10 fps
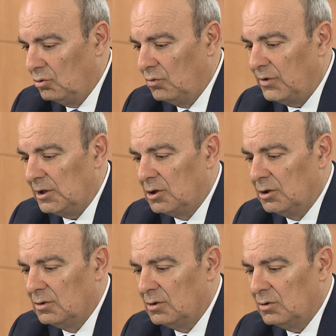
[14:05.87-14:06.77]
nos
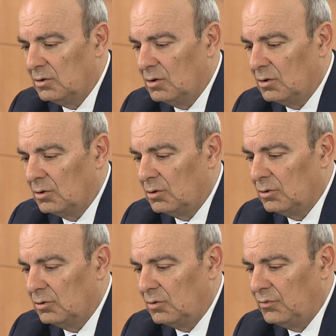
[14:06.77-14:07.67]
Falcons
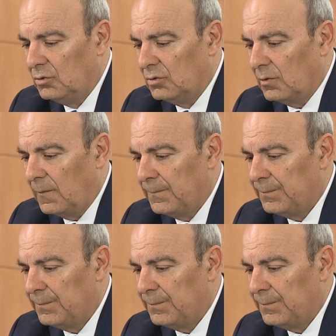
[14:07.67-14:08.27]
dans, dans le futur.